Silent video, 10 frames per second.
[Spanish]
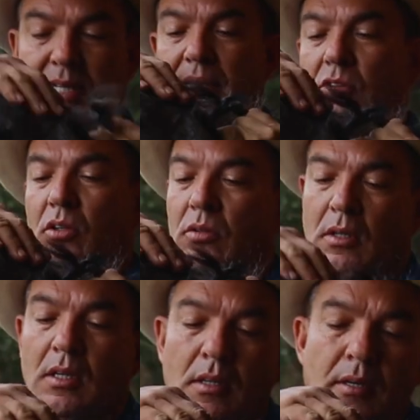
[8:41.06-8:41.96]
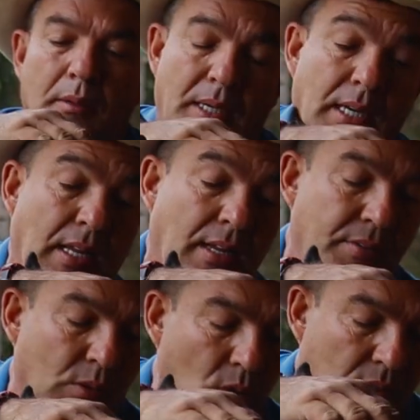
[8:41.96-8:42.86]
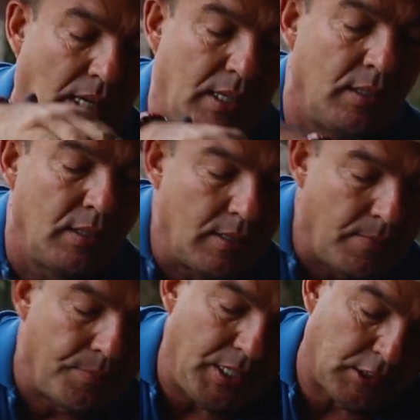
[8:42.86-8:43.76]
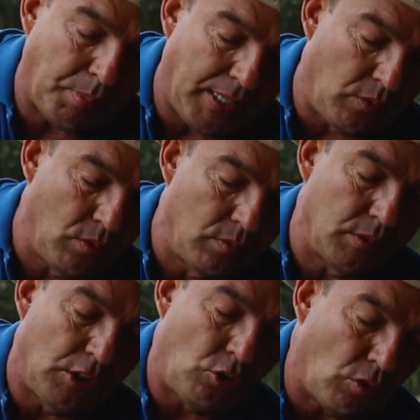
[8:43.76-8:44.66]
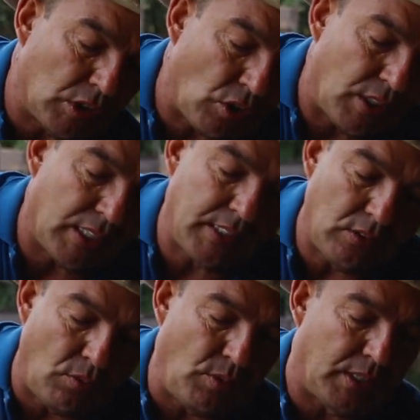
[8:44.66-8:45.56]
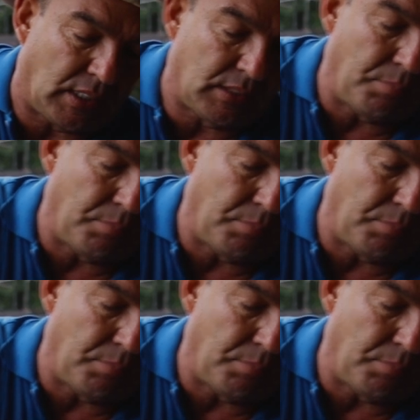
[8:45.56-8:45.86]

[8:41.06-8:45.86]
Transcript: centro y miren la dificultad y espero. Y yo no estoy haciendo fuerza,